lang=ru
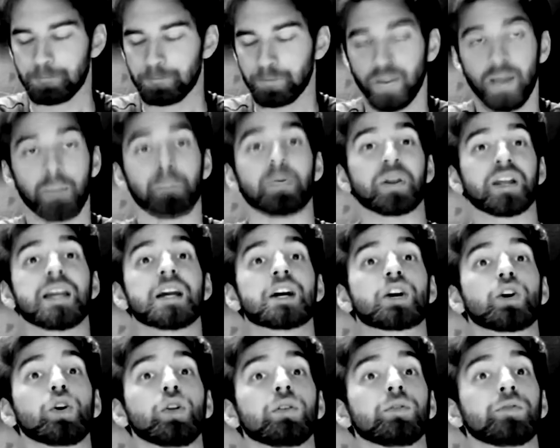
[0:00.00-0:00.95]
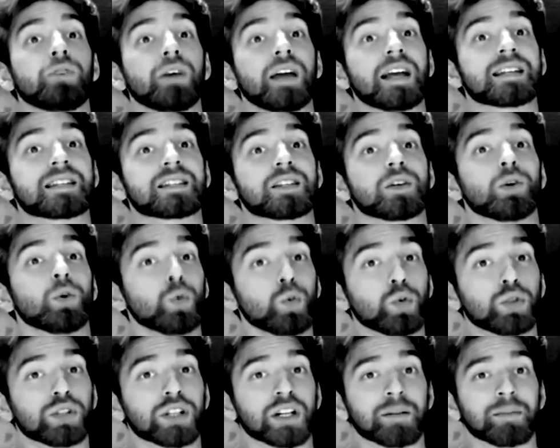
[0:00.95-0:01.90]
Приехал он в С
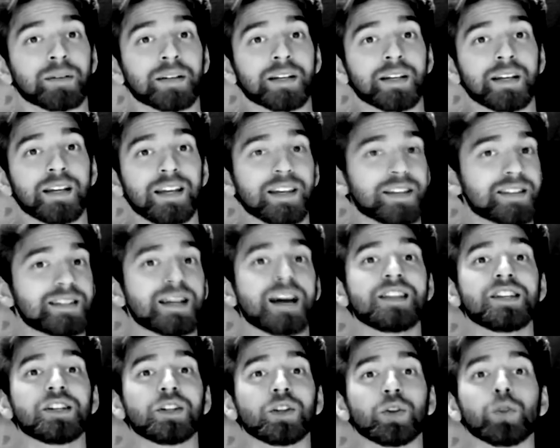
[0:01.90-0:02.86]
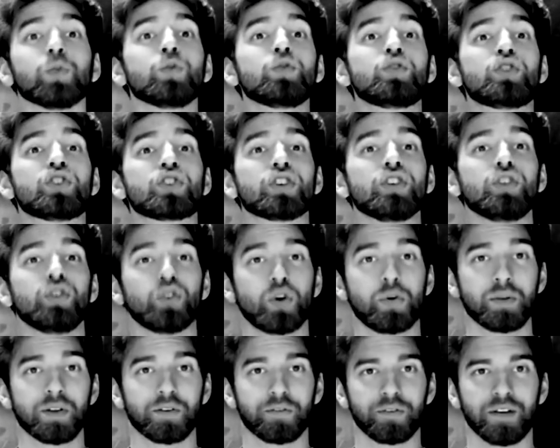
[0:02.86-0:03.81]
утром и занял лучший
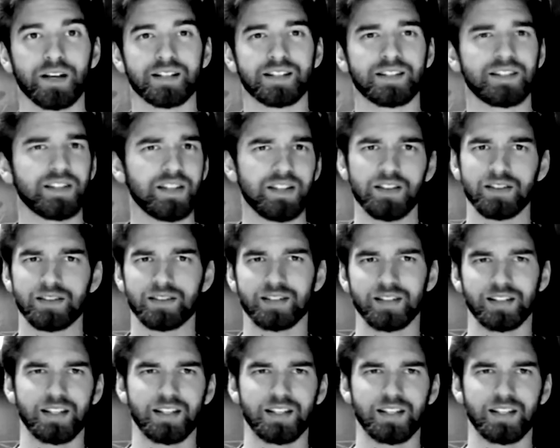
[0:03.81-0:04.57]
номер в гостинице,